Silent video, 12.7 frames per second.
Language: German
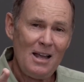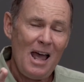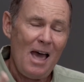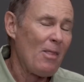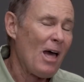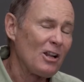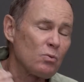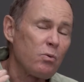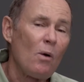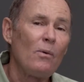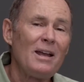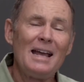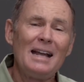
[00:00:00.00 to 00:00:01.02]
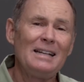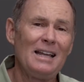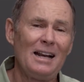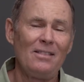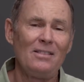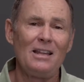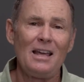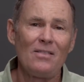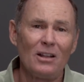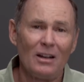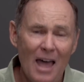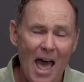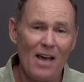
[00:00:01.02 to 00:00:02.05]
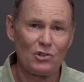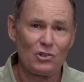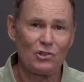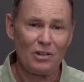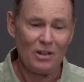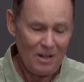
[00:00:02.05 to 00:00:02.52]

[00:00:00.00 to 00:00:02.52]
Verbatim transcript: Damit haben wir die letzte Folge beendet.